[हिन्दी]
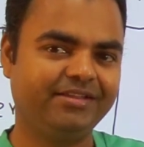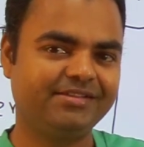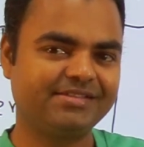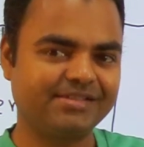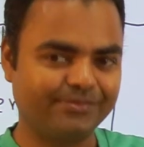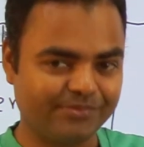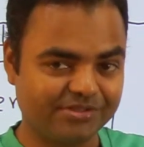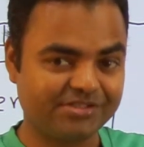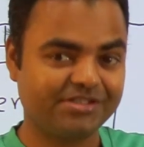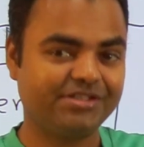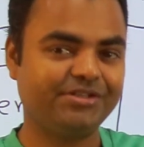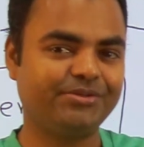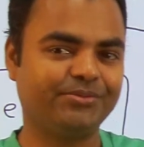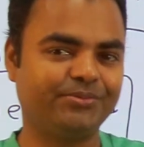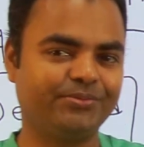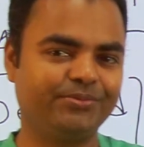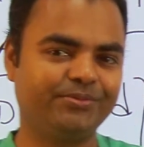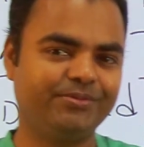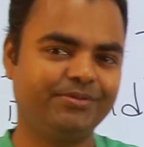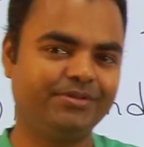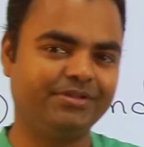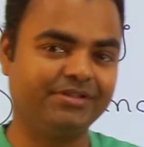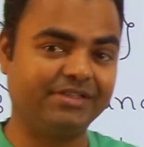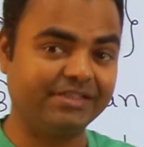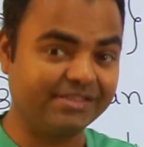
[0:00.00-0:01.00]
समझ रहे हो
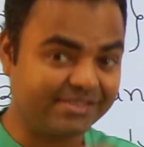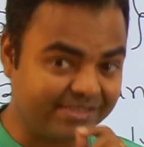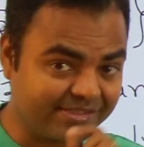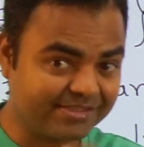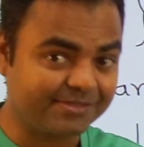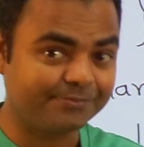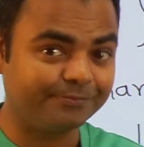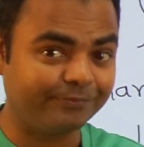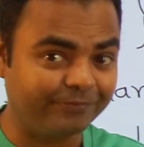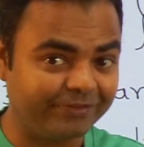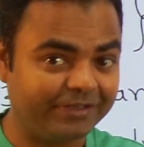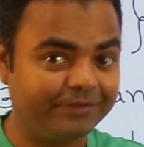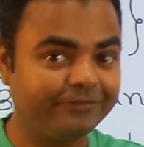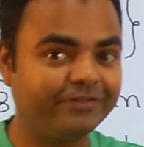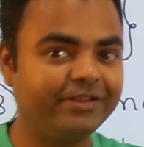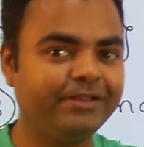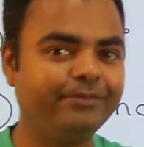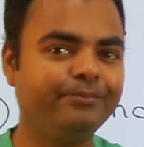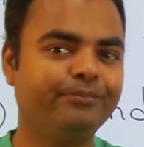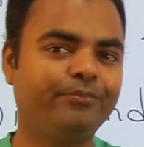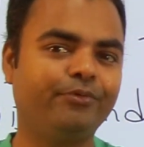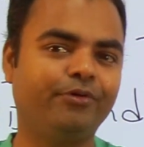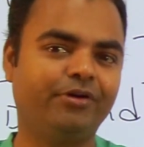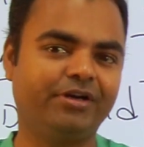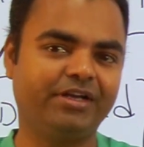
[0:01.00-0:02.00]
दिस इज वेरी वेरी
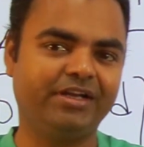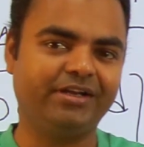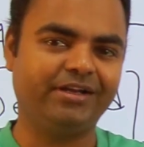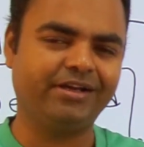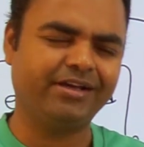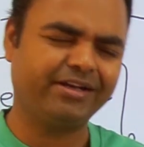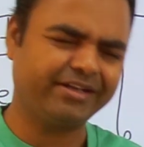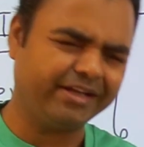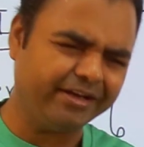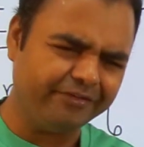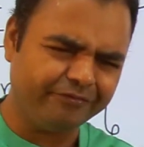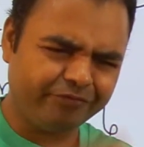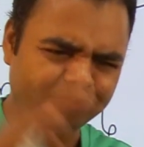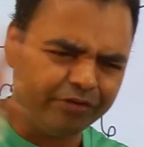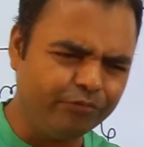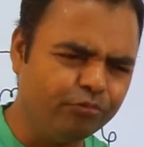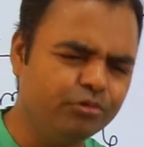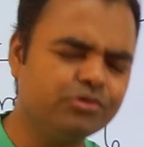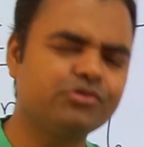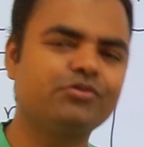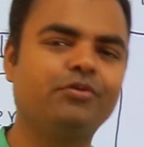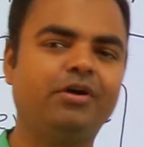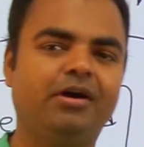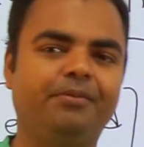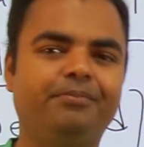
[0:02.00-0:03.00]
इंपॉर्टेंट अगर
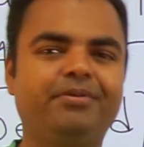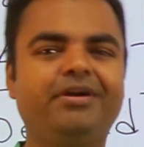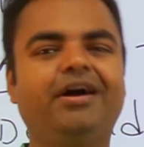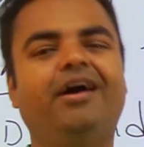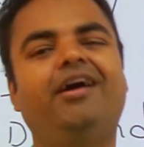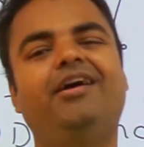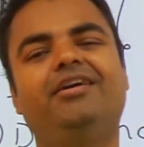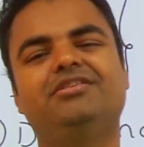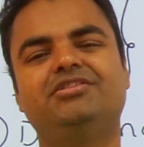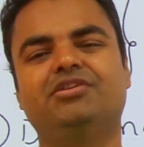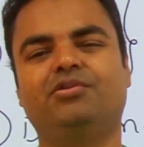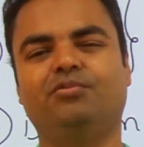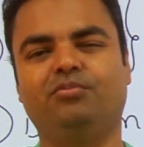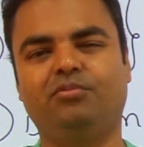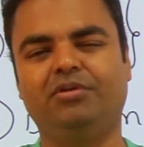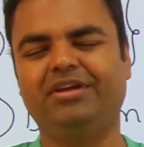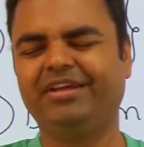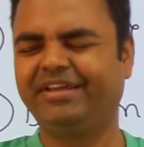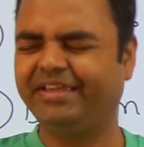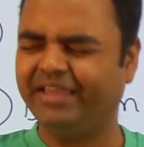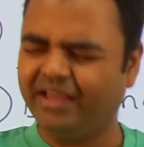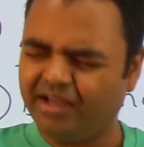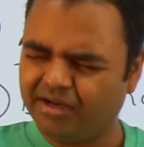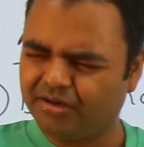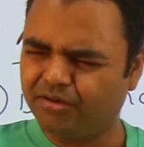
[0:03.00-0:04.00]
कंफ्यूज हो आप कहाँ जाऊँ
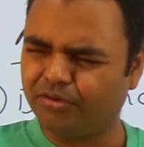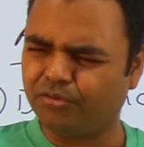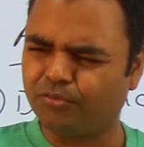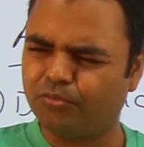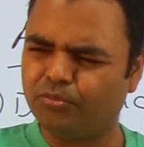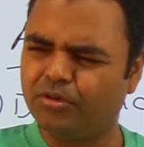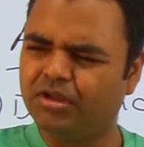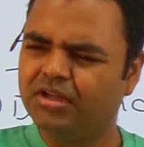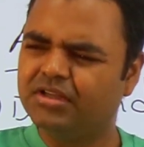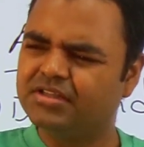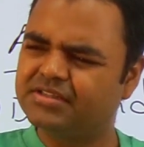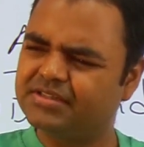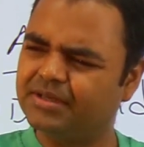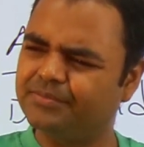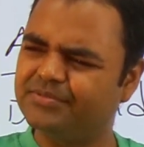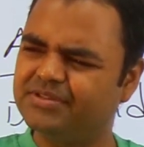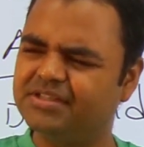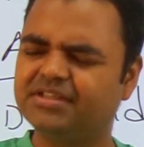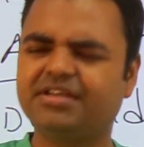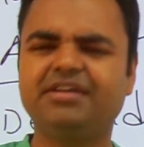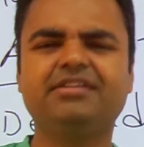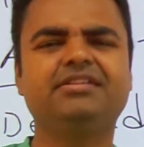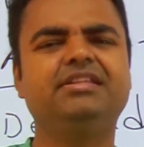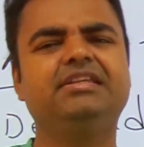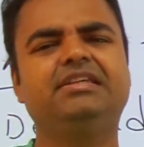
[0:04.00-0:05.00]
क्या करूँ सब
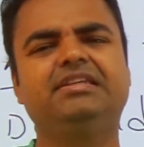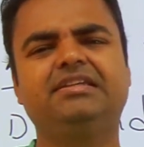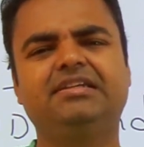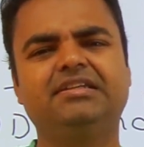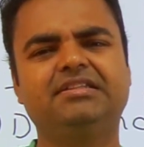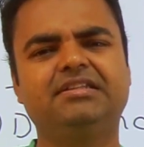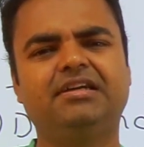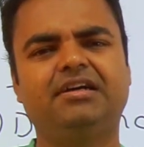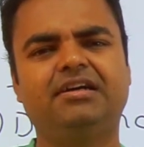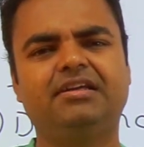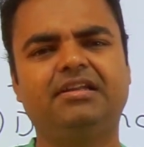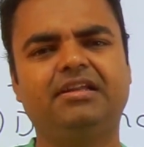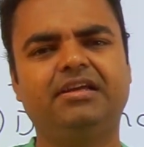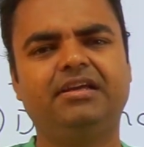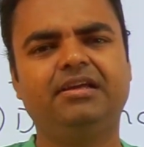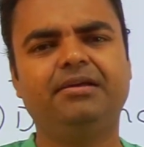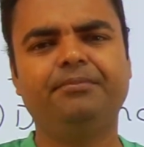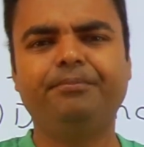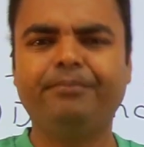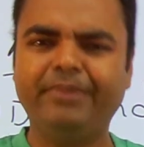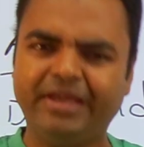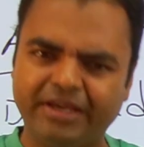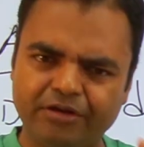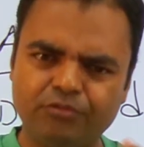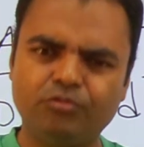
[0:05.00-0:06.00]
जगह दिक्कत आ रहा है
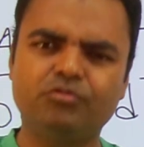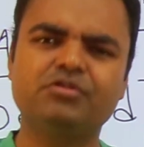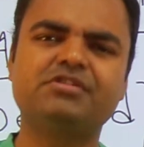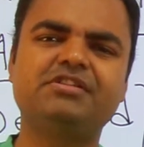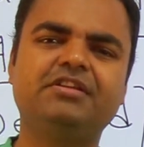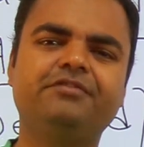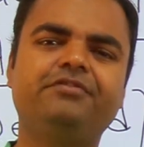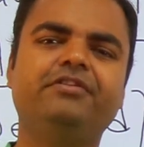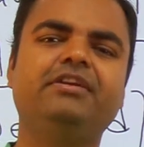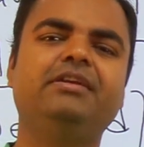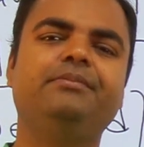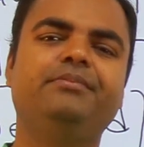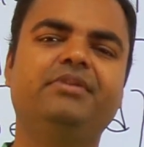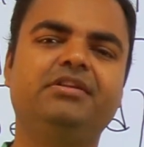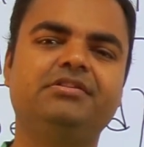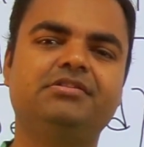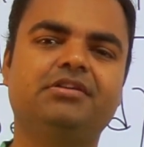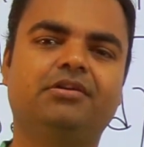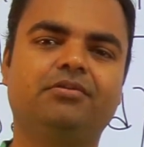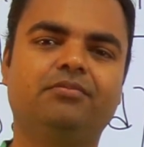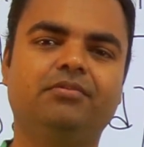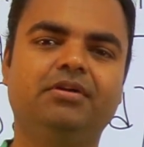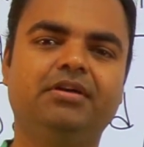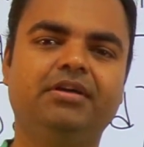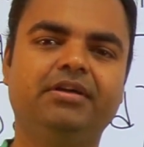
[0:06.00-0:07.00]
मैं कौन से फील्ड में जाऊँ